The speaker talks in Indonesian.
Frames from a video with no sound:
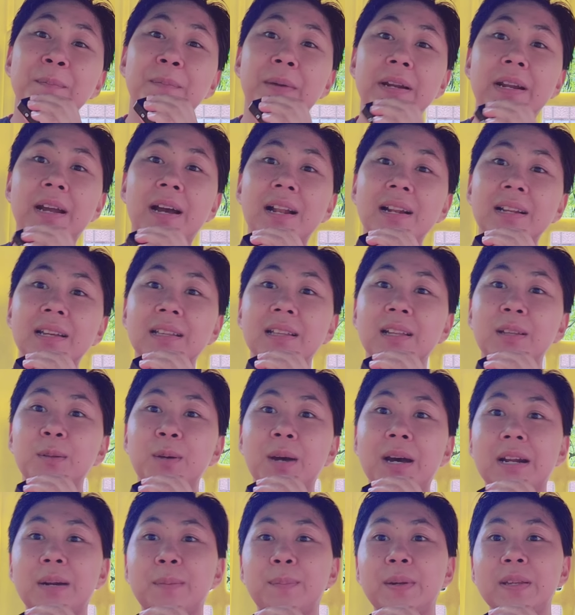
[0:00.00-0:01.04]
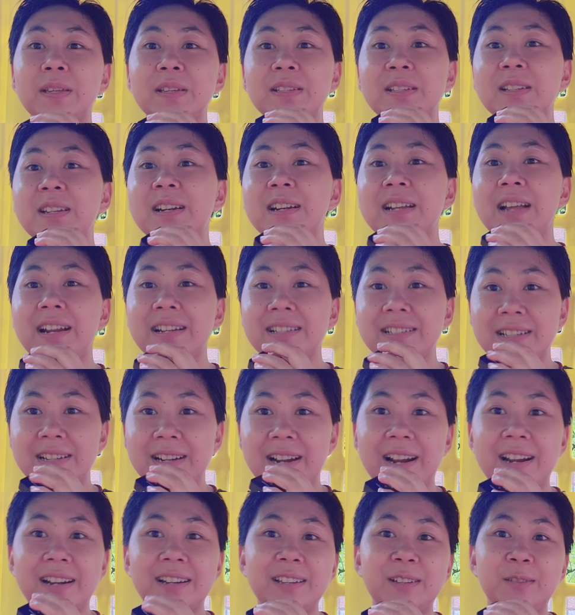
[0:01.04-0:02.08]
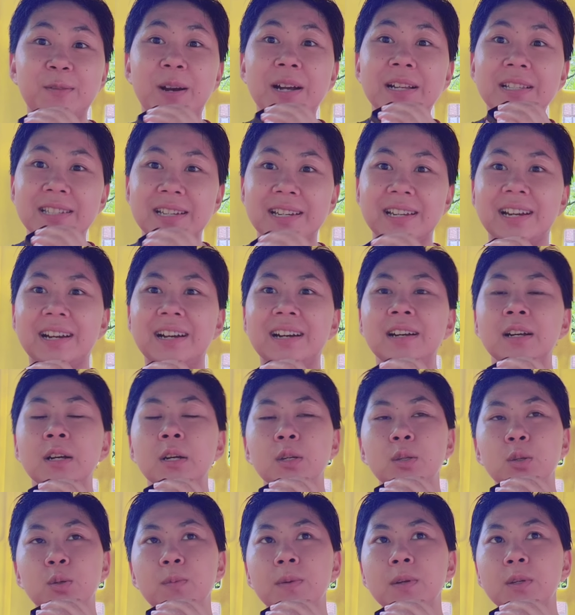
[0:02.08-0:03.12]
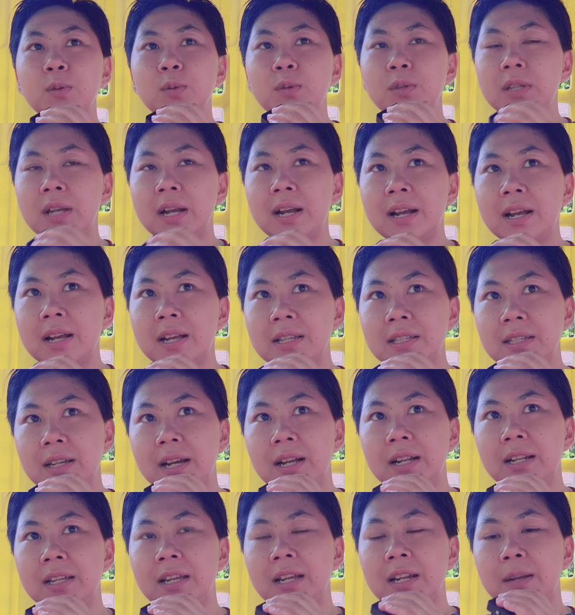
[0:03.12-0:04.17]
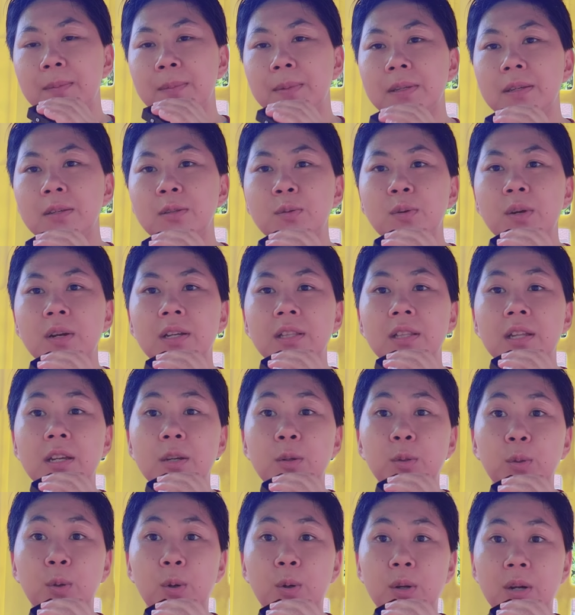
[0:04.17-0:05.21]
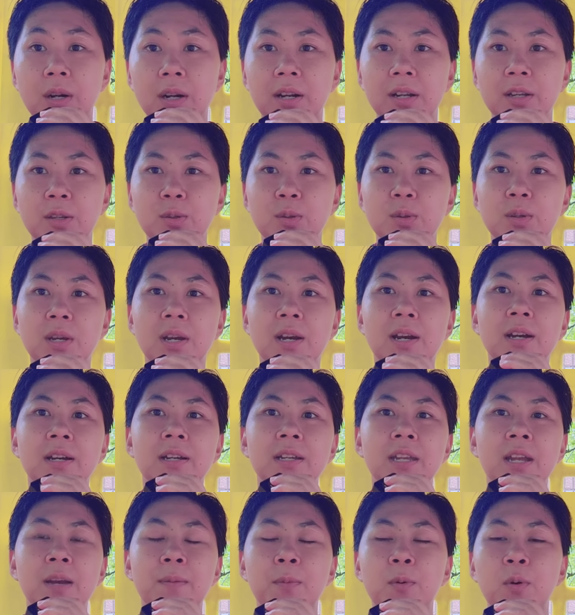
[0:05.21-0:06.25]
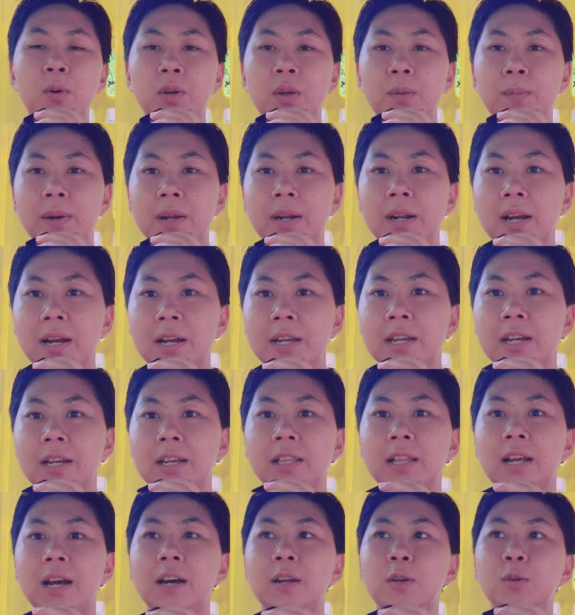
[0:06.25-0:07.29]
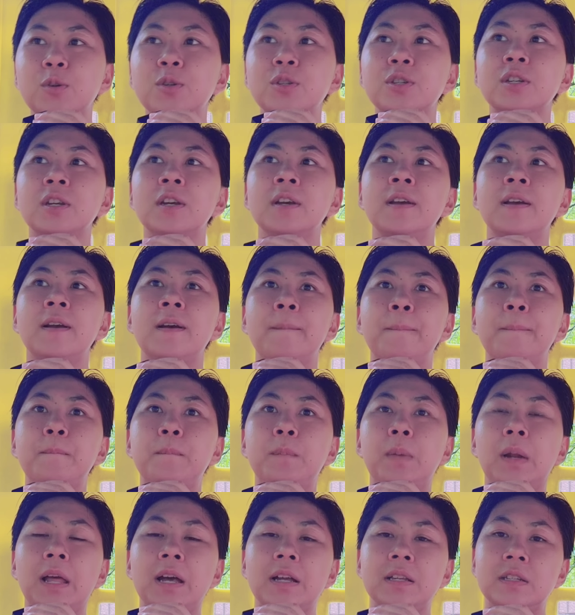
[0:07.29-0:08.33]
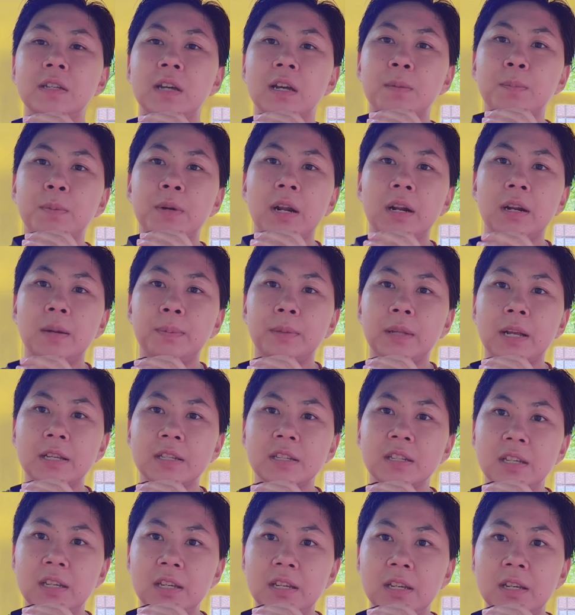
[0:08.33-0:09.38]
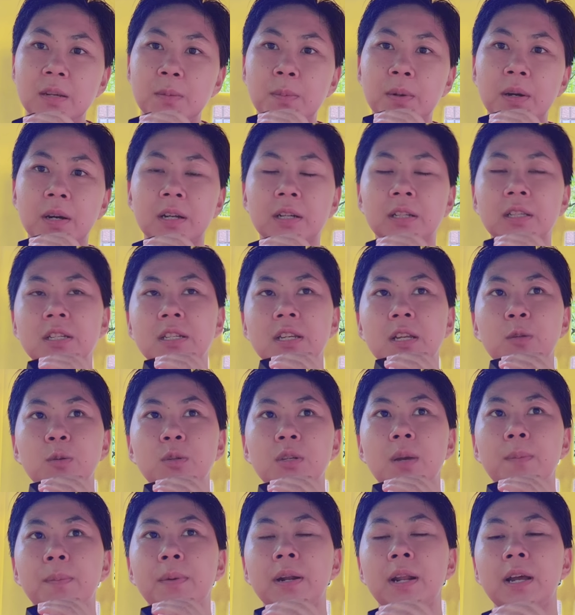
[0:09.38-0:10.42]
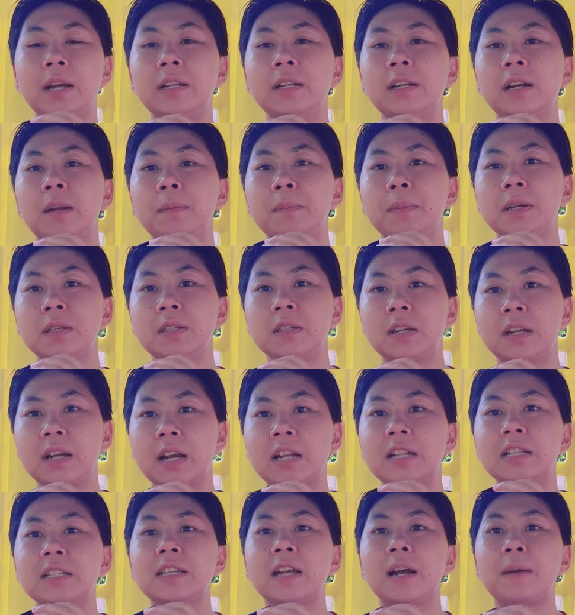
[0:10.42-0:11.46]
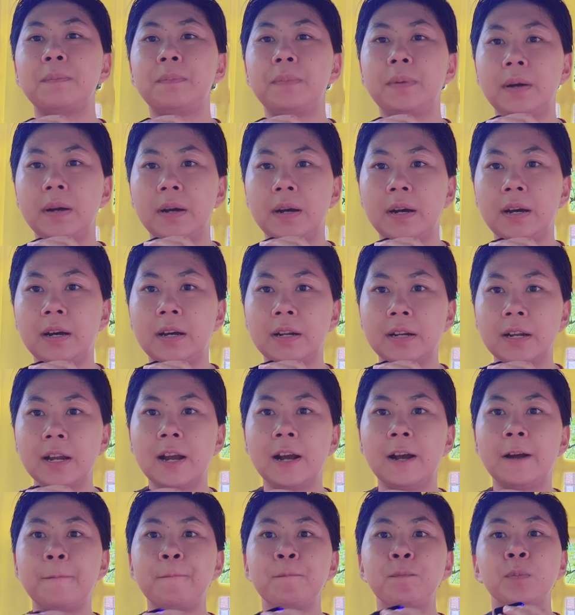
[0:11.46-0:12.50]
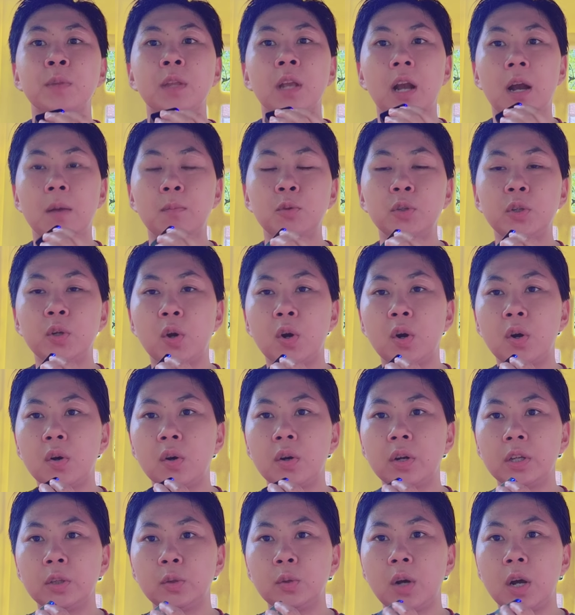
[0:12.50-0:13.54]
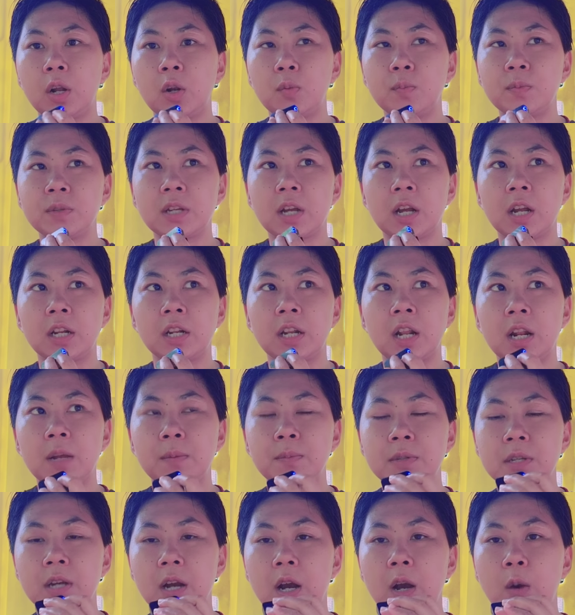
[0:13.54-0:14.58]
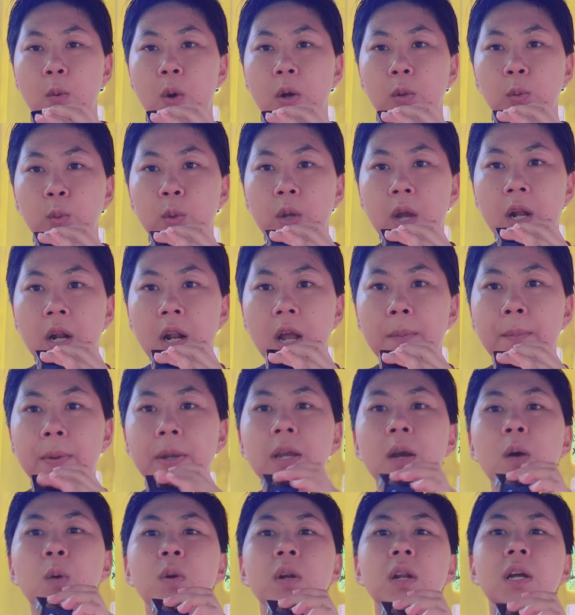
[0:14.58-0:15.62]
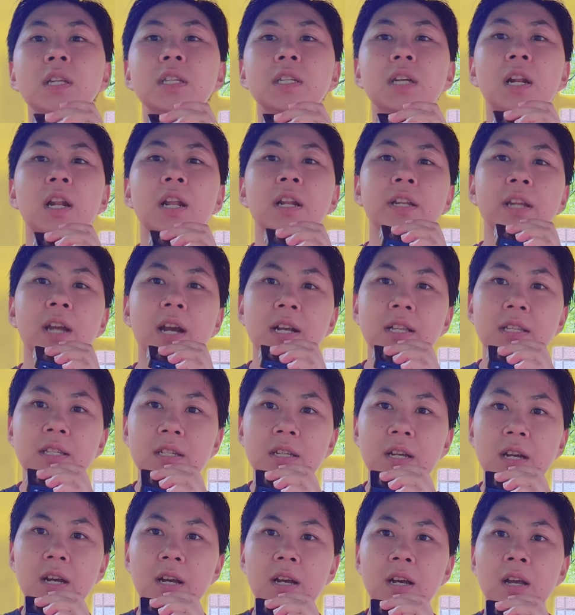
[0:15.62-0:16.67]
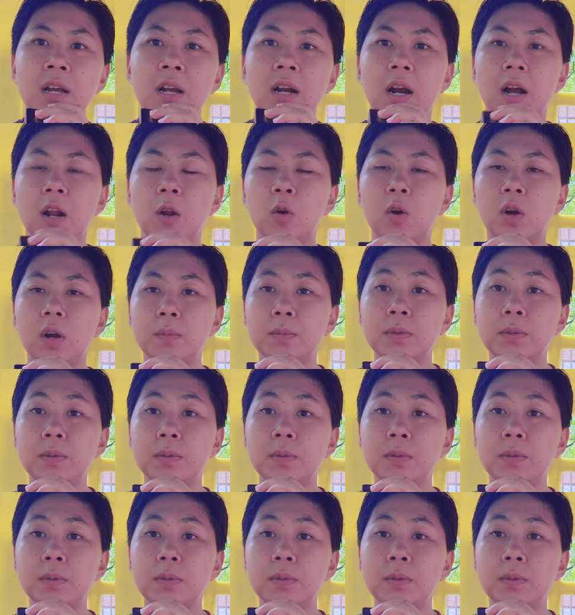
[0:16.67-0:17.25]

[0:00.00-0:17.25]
Padahal kita tuh harapannya sederhana-sederhana itu aja ya. Cuma susah sekali ya namanya juga kita ikut orang ya cuy ya. Ya mau gimana ya kita harus belajar beradaptasi, mengerti satu sama lain dengan majikan, sabar ya. Kamu di Hong Kong itu kalau misalkan dalam jangka waktu yang lama ya udah jalani aja. Kalau